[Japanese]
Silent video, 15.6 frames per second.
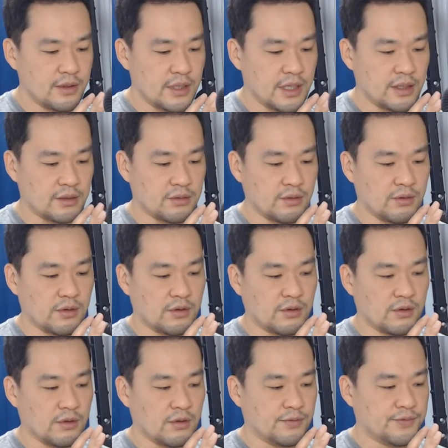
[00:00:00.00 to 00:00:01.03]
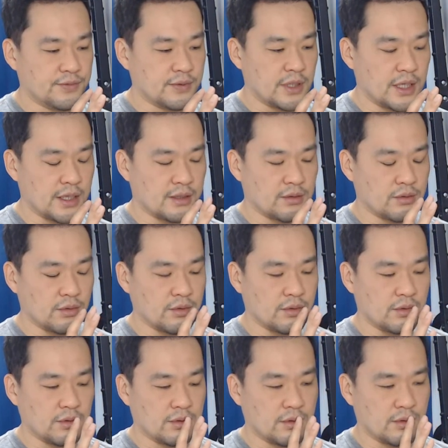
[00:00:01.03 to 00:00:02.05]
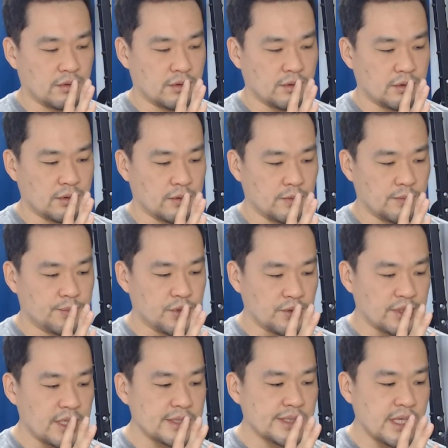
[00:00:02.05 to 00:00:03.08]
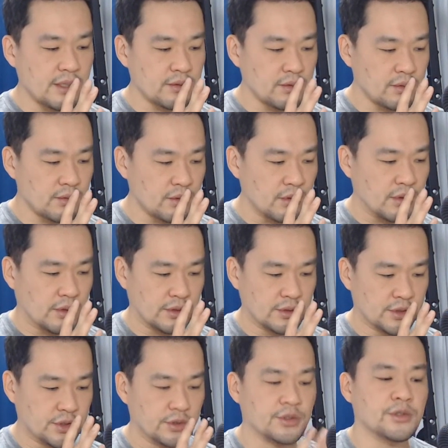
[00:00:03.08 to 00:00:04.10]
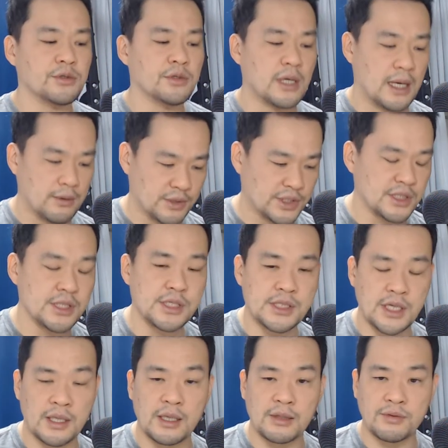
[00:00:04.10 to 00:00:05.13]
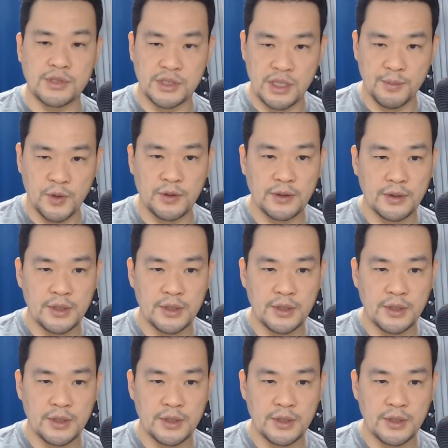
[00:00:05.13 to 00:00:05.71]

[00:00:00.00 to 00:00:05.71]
えっと、えっと、プロテスタントの主流派を信じていたとしても、